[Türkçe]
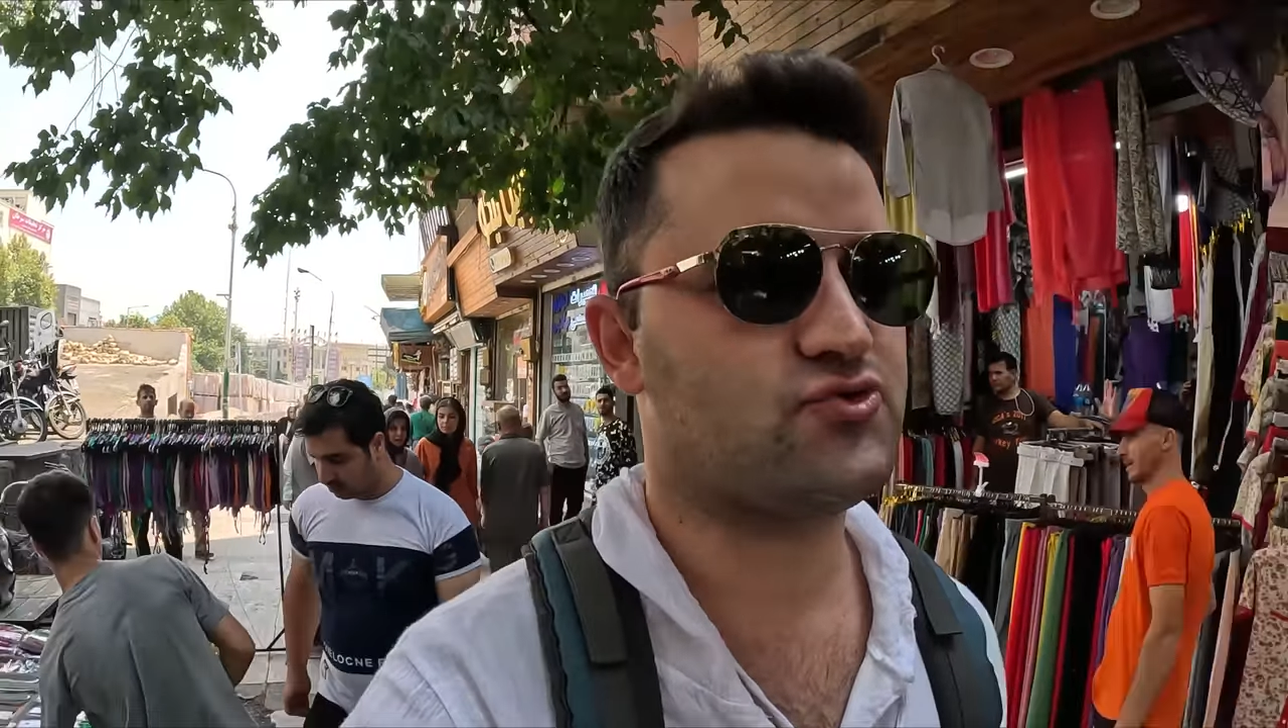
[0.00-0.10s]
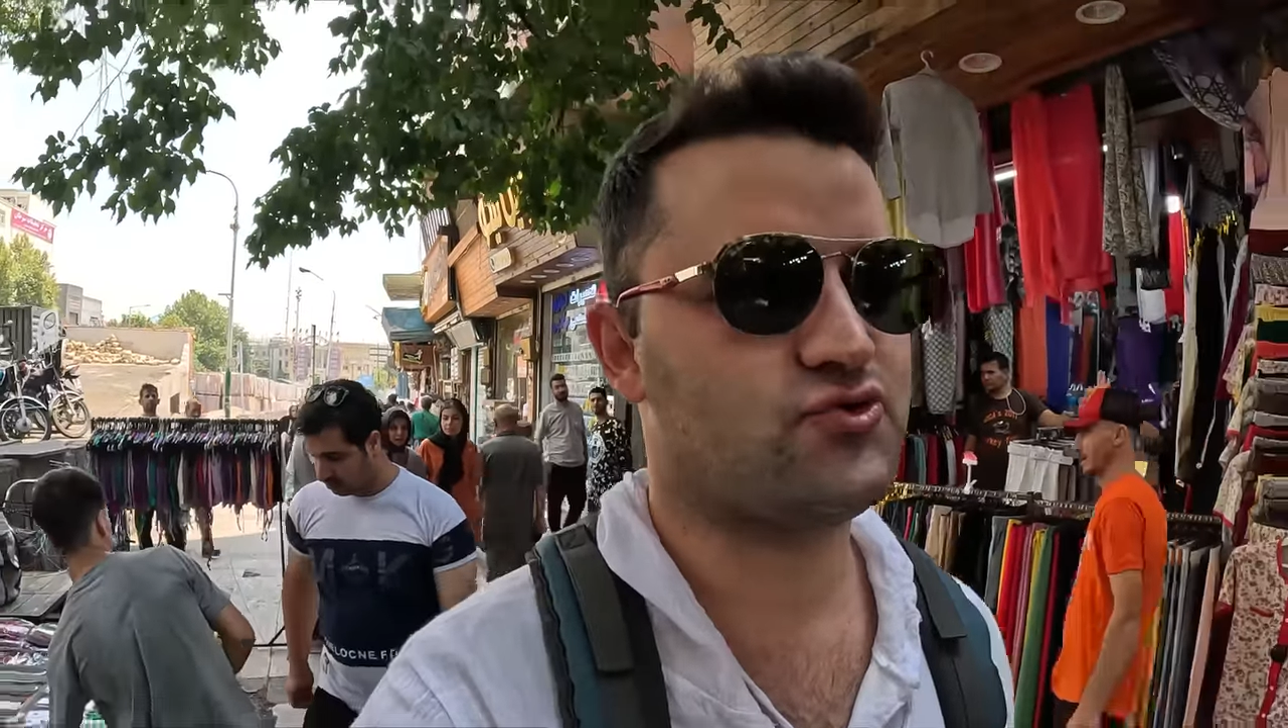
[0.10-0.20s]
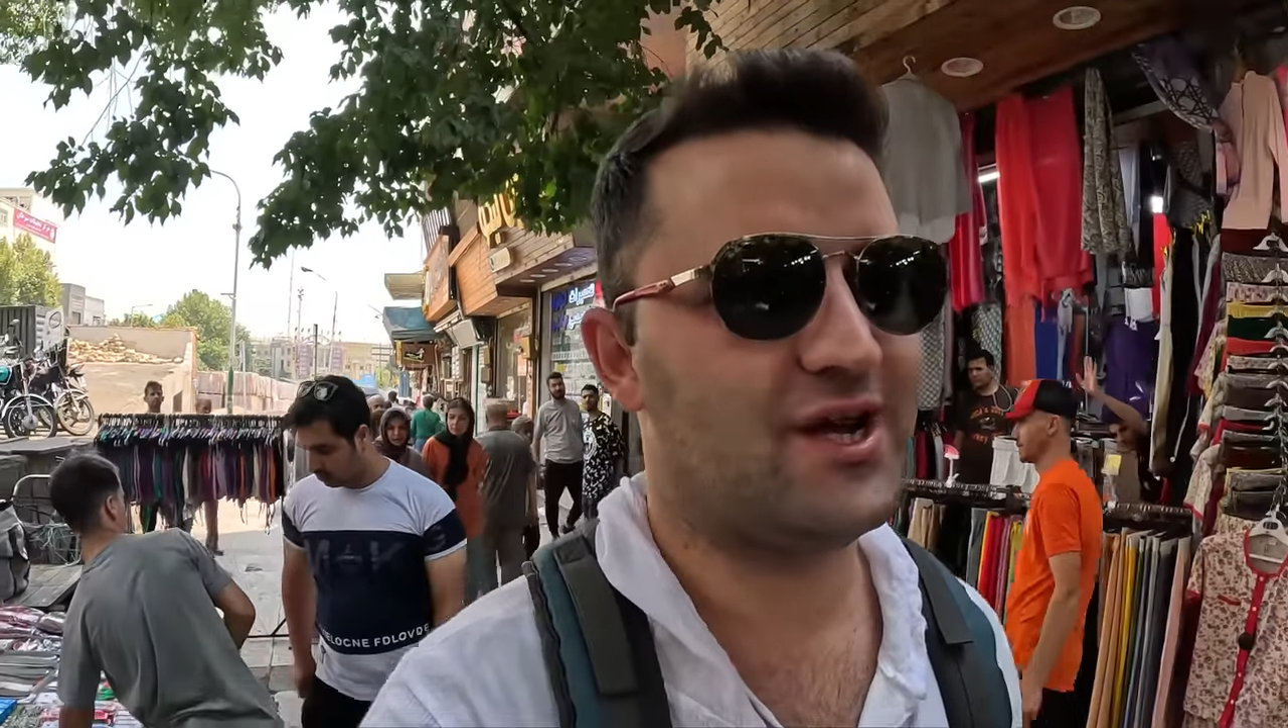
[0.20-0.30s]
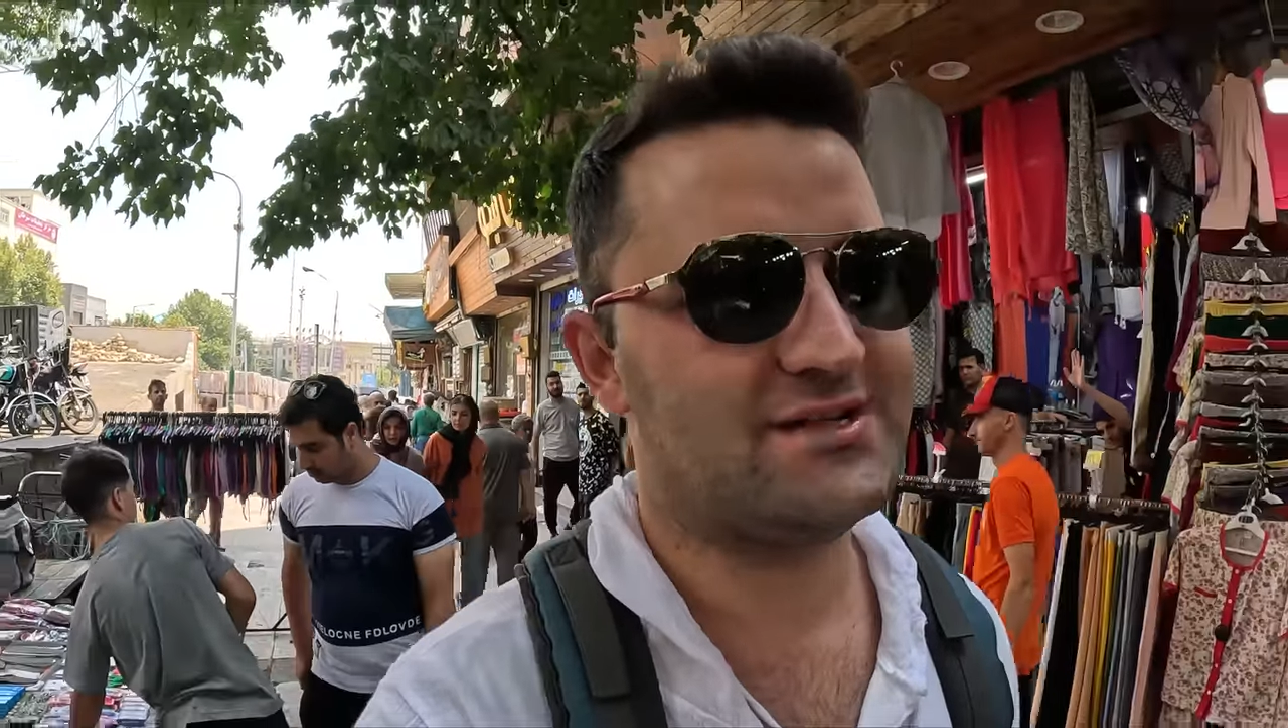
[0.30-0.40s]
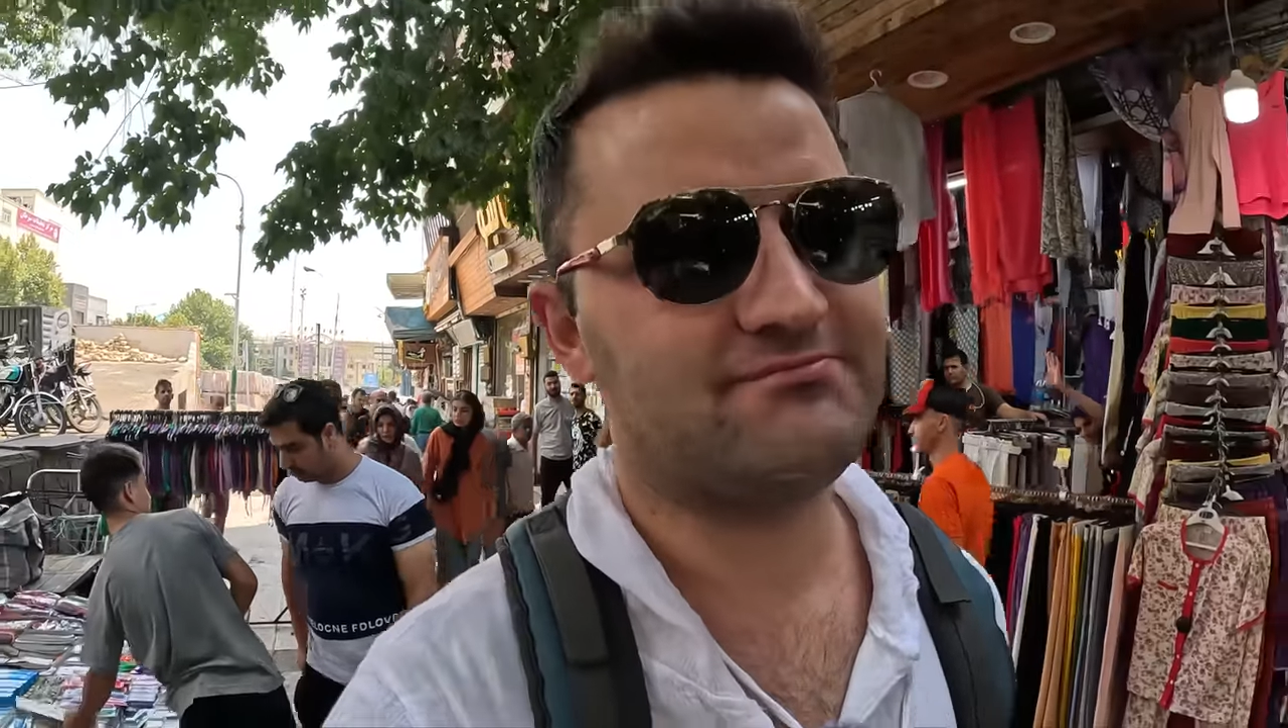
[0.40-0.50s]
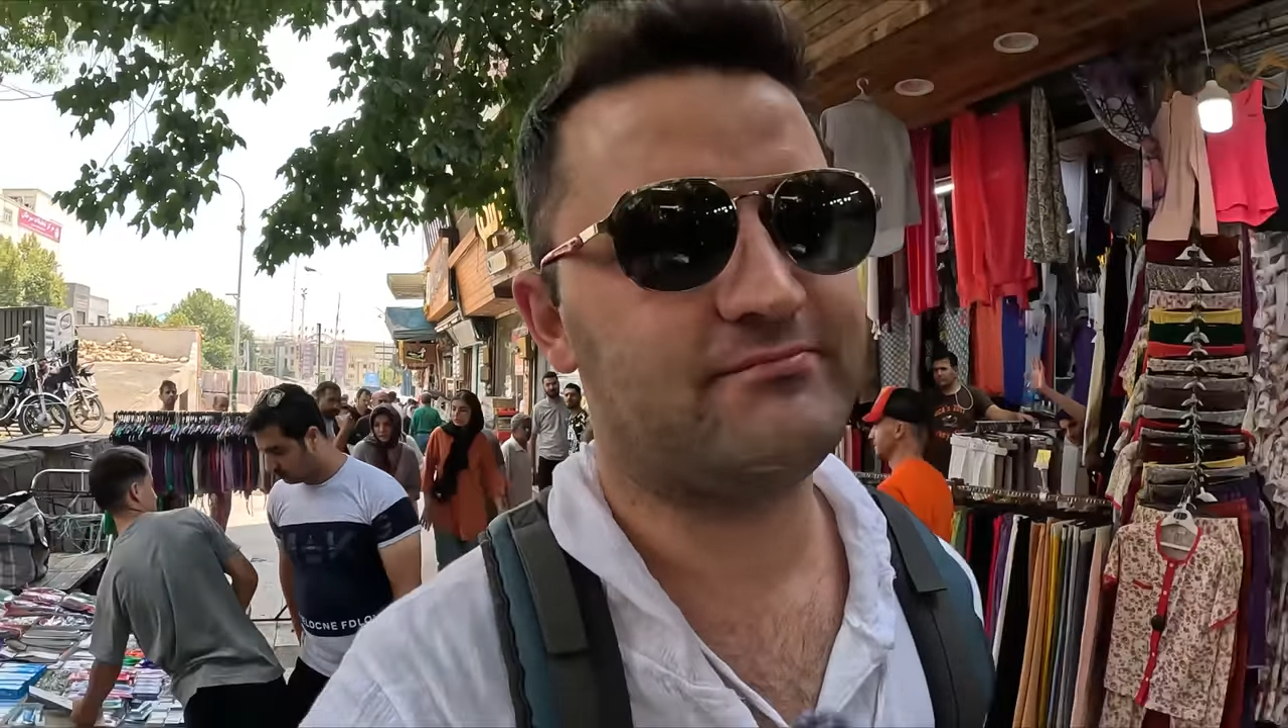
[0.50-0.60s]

Şu an